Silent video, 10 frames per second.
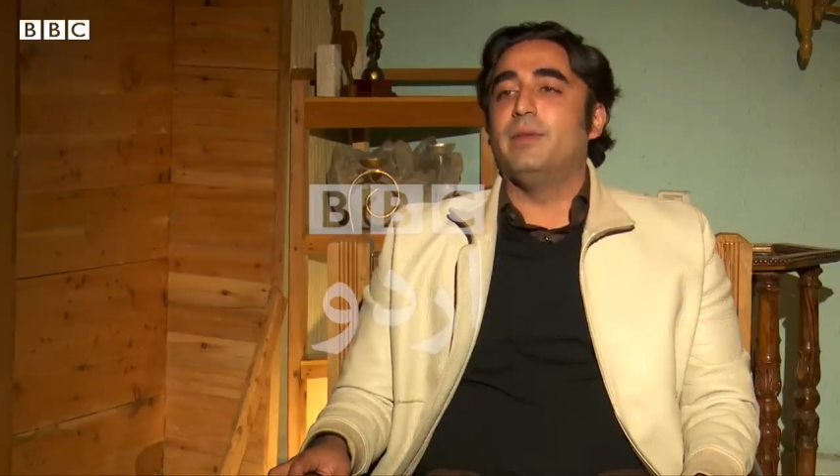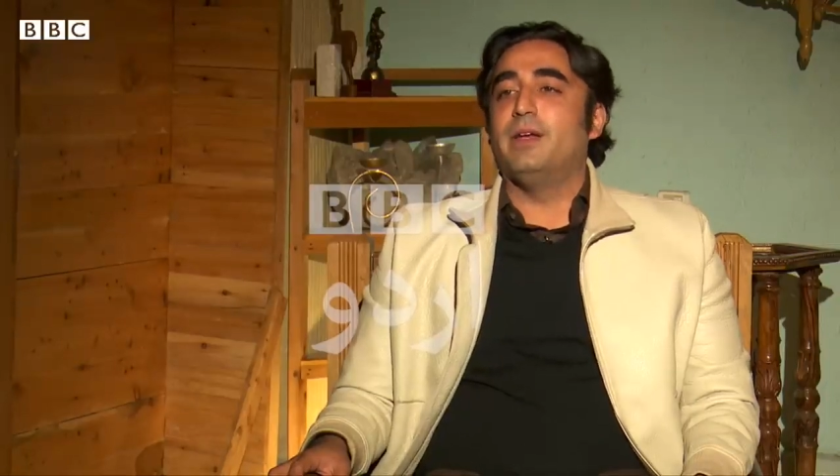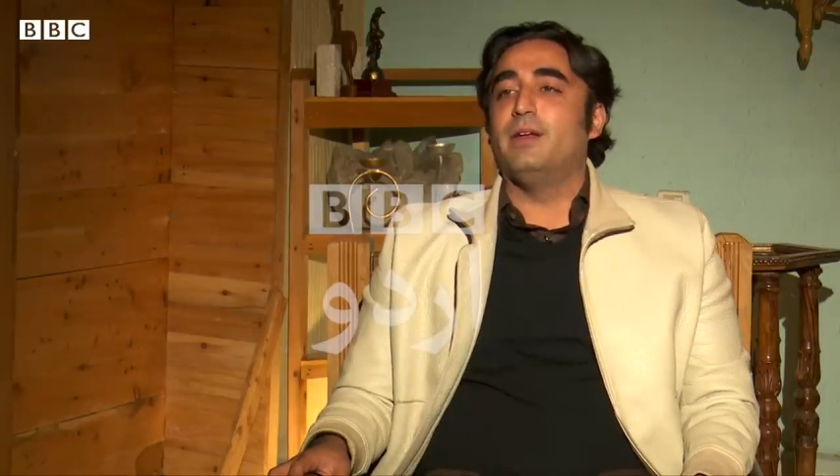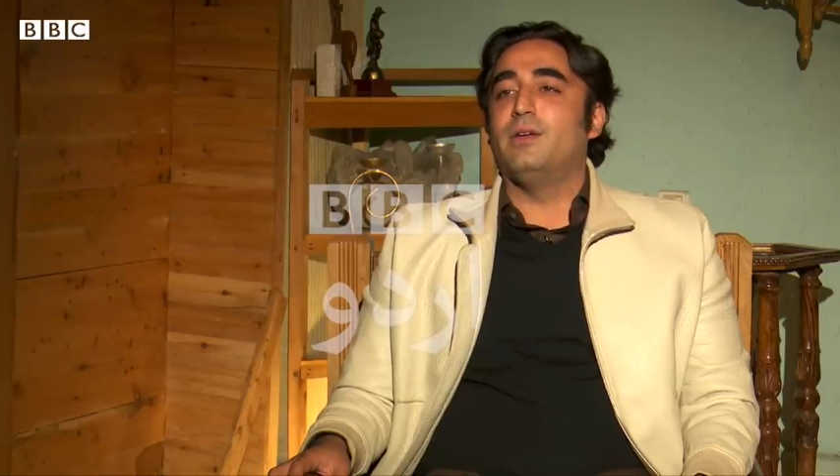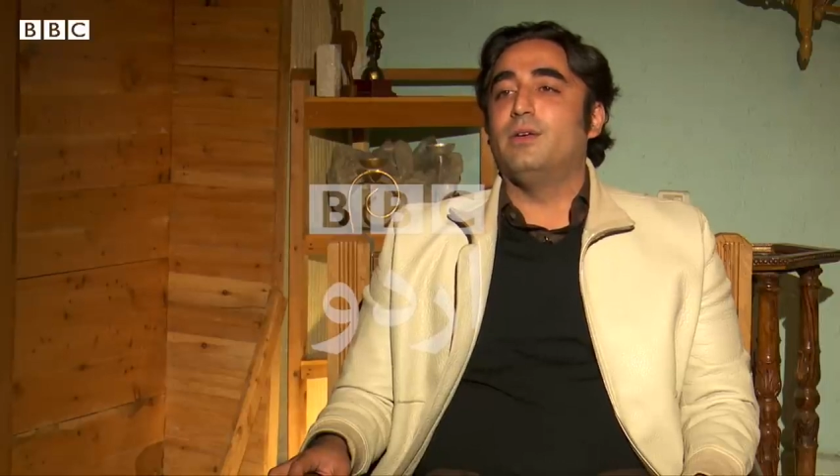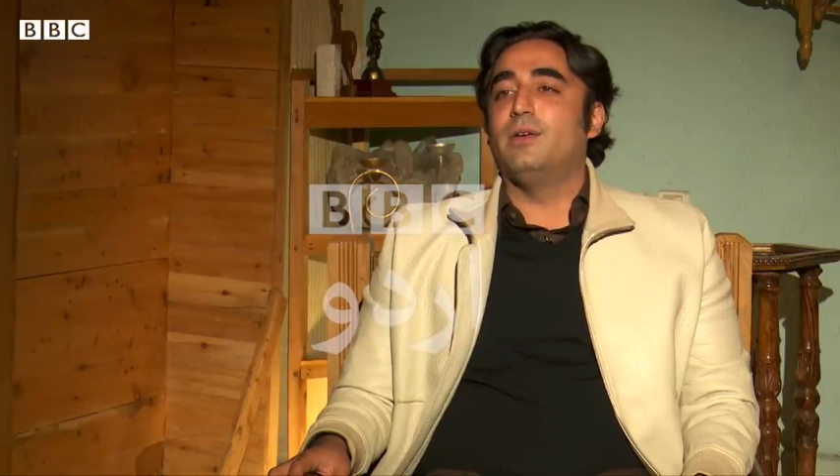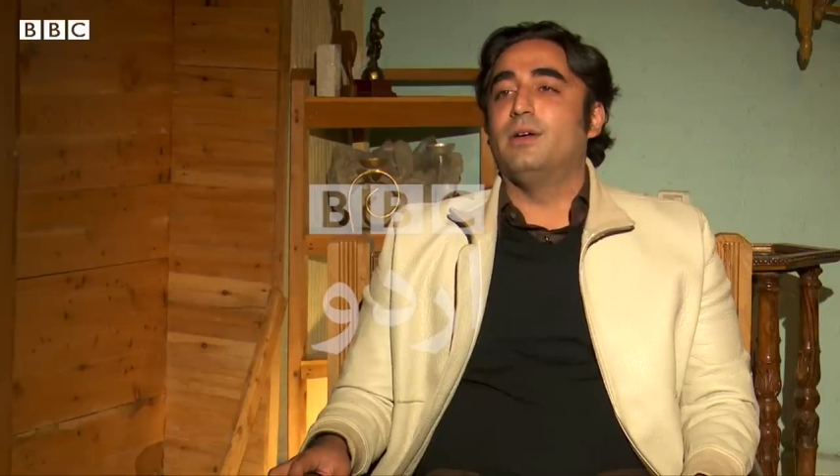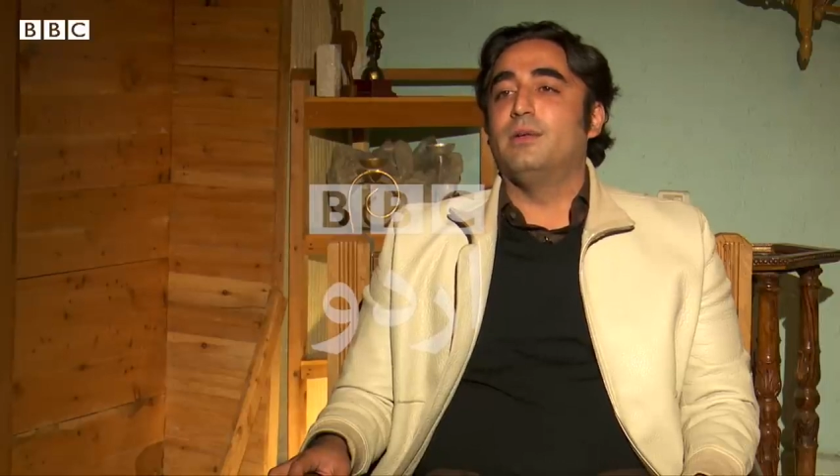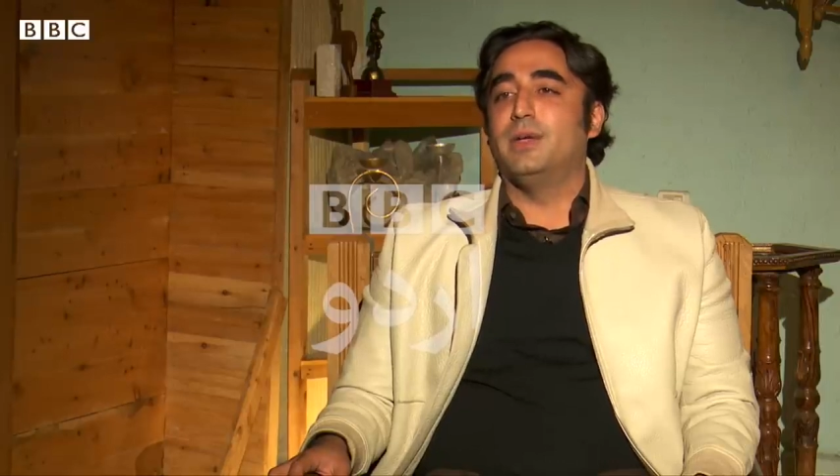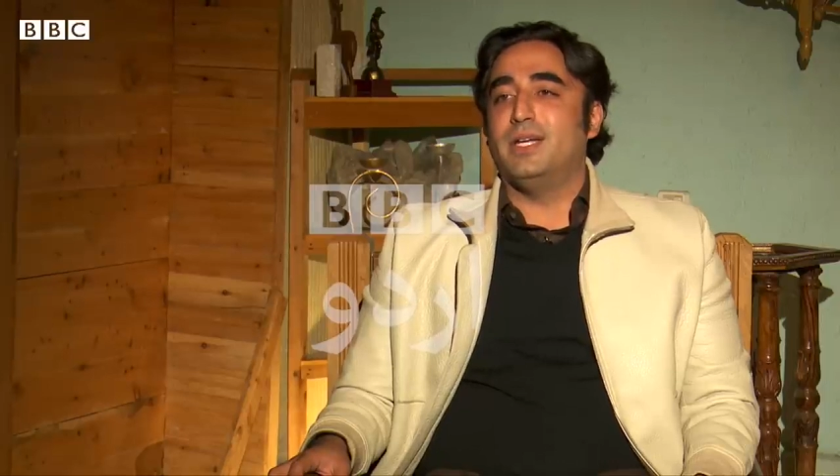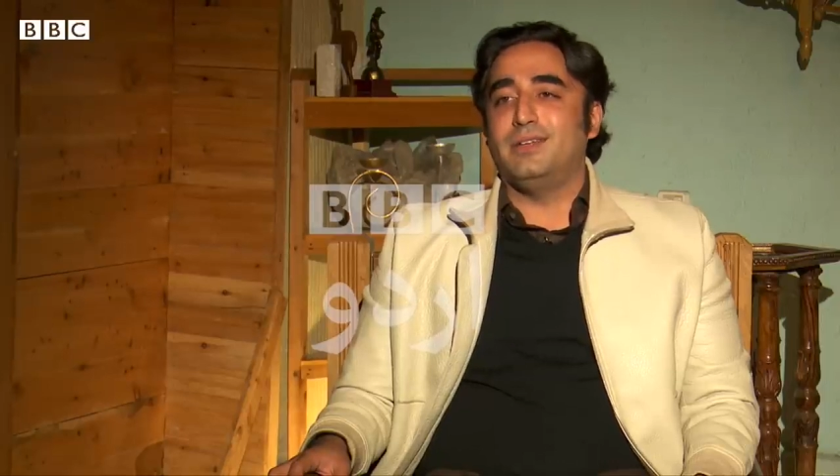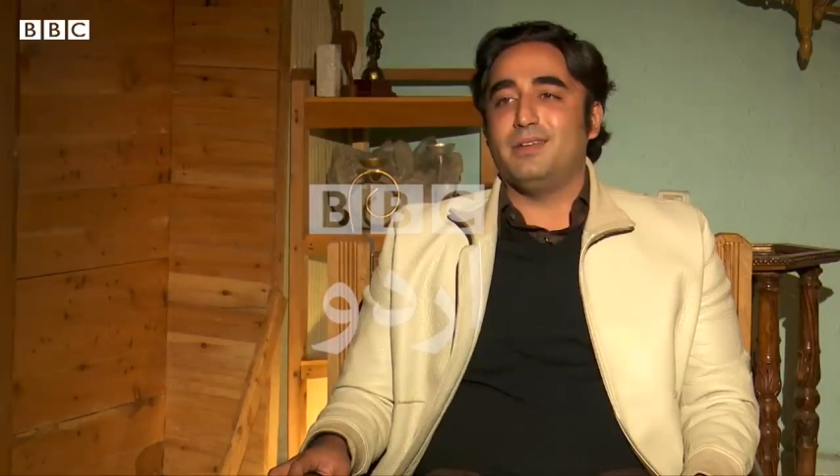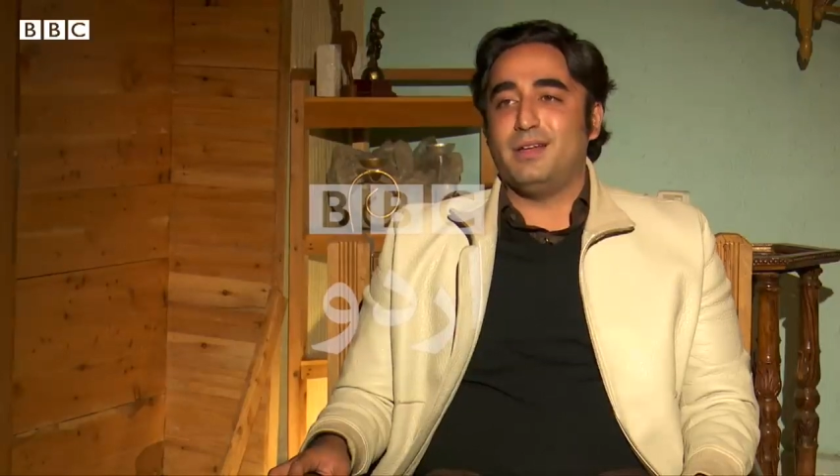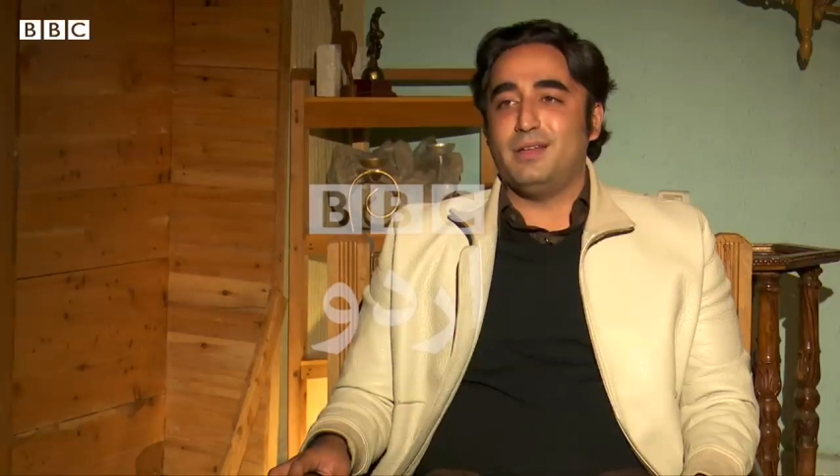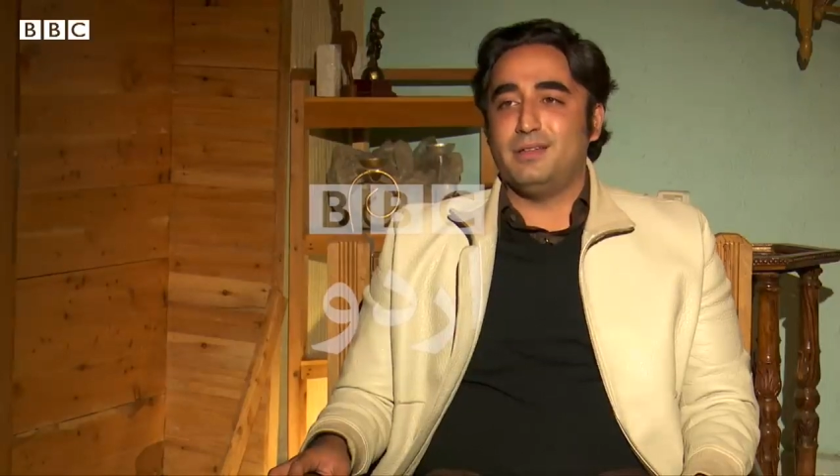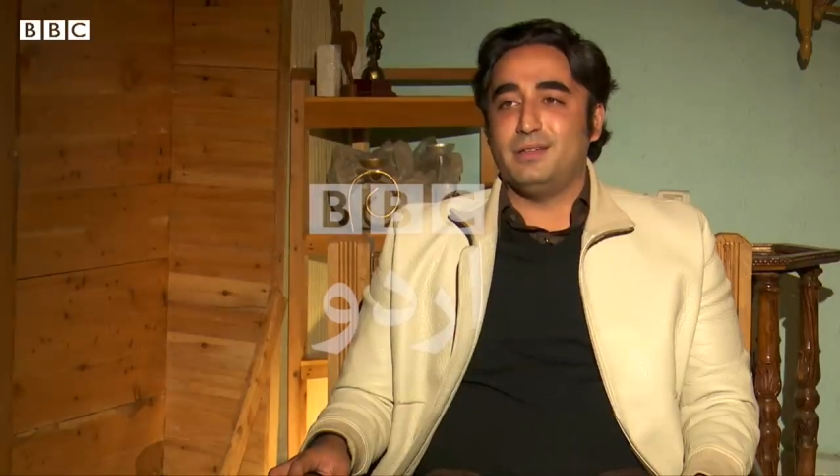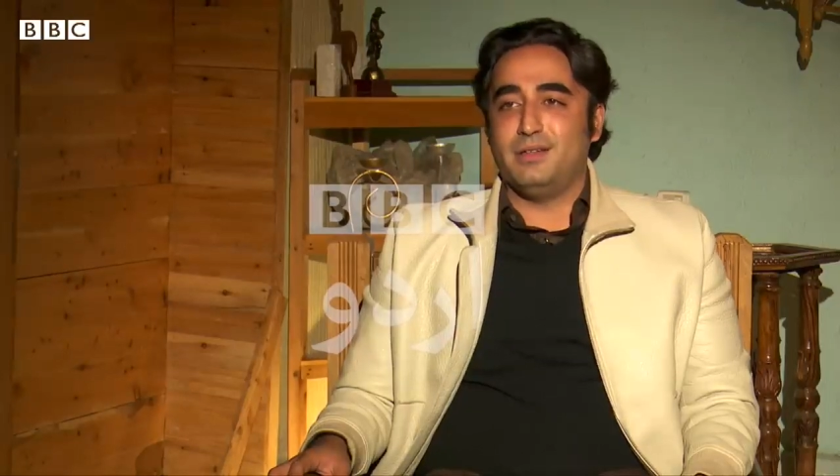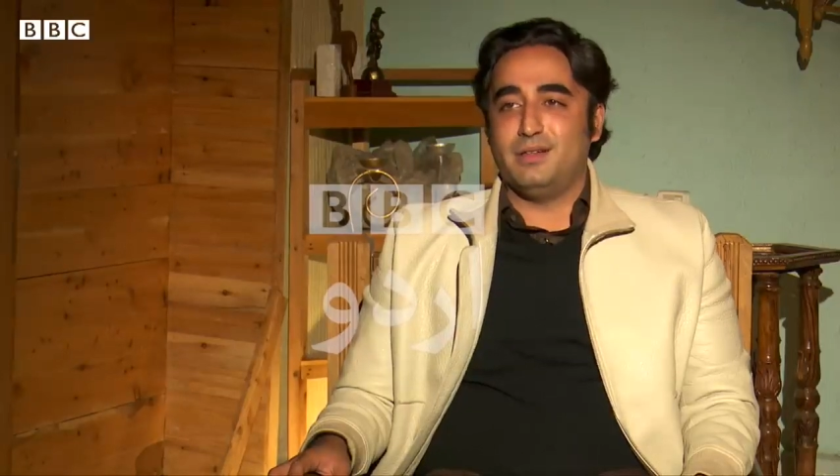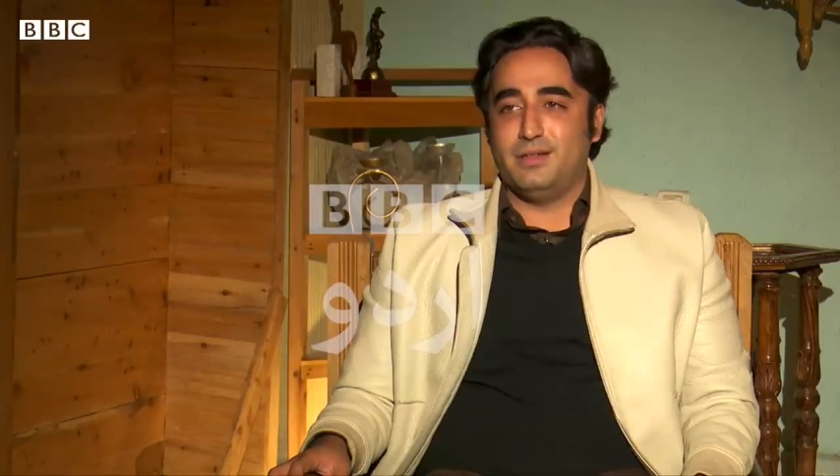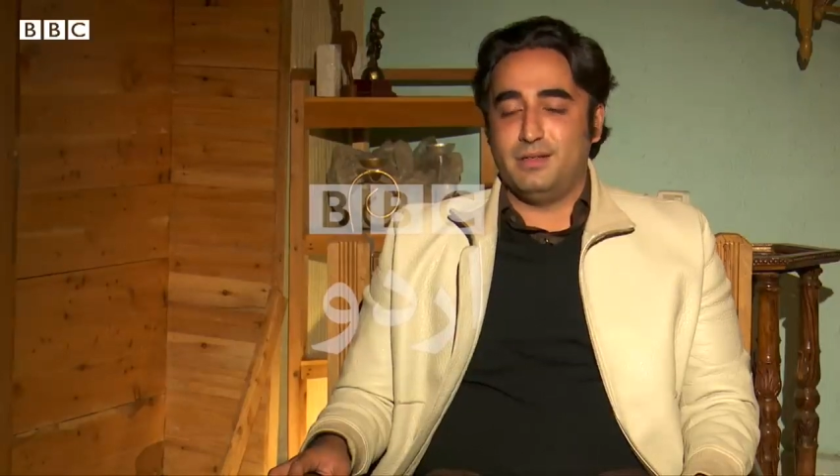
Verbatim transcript: मेरे लोग मेरे साथ आ,